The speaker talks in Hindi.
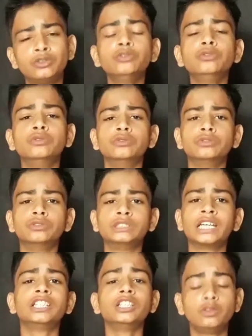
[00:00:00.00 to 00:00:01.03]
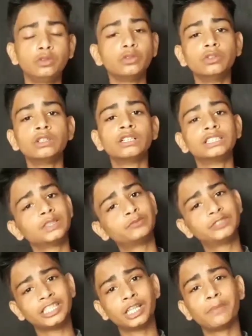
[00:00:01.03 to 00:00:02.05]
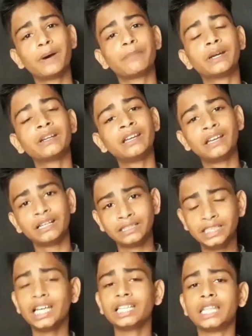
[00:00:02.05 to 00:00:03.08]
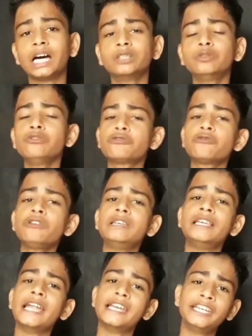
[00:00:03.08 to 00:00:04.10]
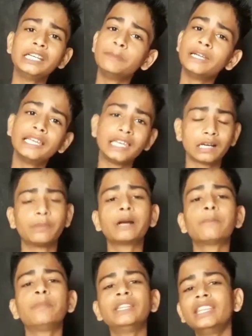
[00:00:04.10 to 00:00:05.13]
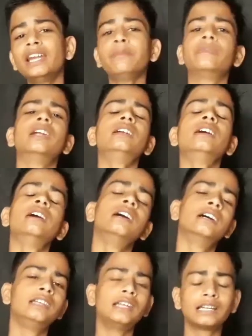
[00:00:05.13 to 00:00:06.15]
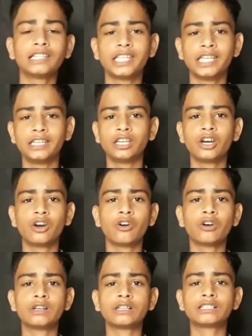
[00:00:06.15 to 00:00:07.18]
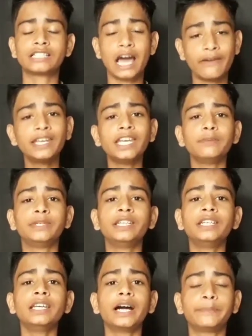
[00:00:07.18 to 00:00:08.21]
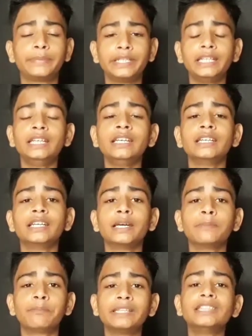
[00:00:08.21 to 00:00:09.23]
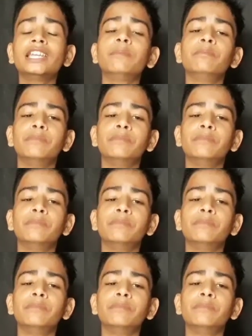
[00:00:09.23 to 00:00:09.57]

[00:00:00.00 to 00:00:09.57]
टू यानी कि दो जब चंद्रमा पर गया था तो उसको लैंडिंग में लगभग पंद्रह मिनट लगे थे और सावन ने भी अपने पंद्रह